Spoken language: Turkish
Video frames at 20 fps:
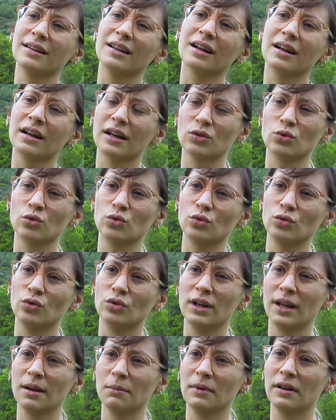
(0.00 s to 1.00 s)
ne kadar
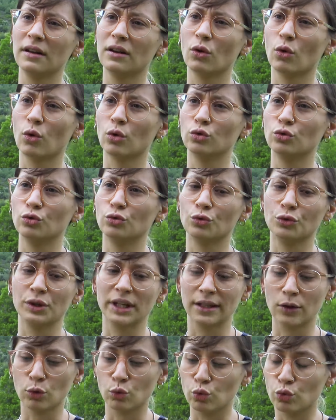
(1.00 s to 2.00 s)
sürdürülebilir olduğunun
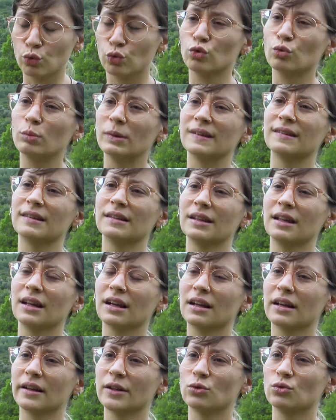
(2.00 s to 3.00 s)
ya da ürün bazında ne
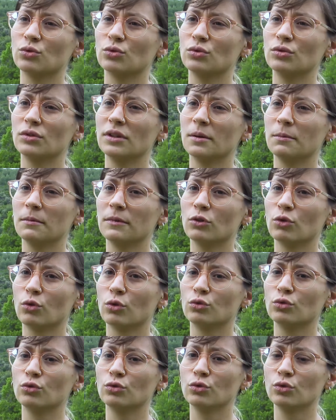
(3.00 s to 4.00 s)
kadar sürdürülebilir
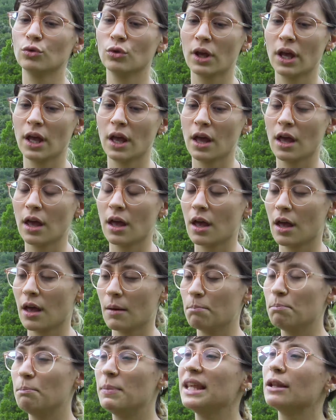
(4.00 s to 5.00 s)
olduğunun
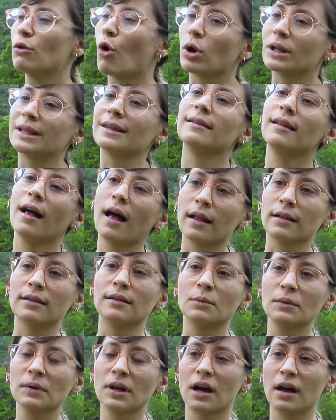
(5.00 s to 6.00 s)
bir noktada
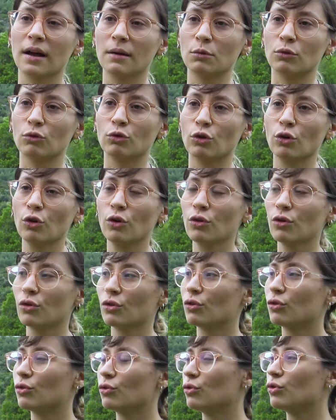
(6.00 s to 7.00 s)
anlamı kayboluyor.
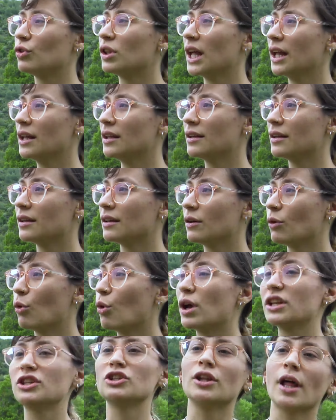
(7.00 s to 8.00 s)
O yüzden
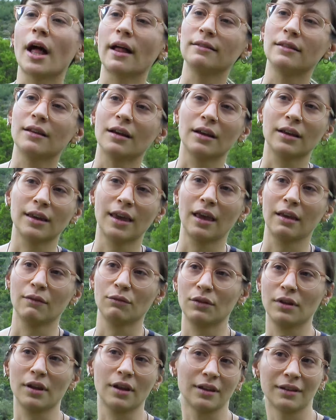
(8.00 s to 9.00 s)
o açıdan da
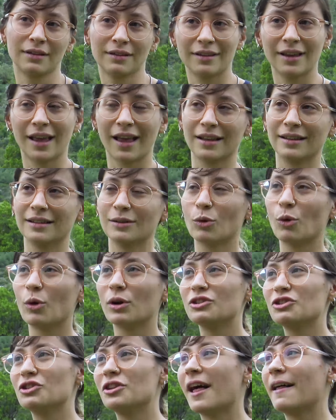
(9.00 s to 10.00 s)
keyifli. Yani o
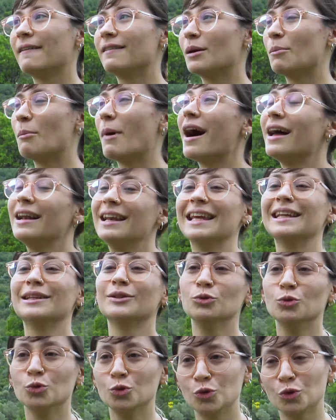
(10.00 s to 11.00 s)
açıdan da
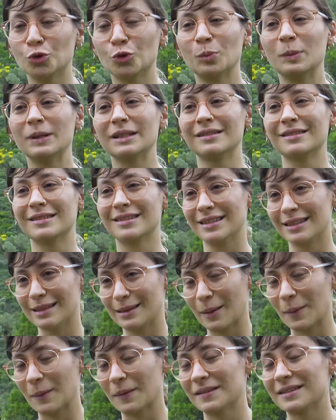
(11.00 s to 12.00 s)
maliyeti düşük bir
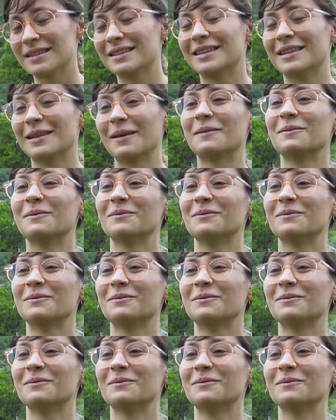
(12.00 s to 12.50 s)
sistem aslında.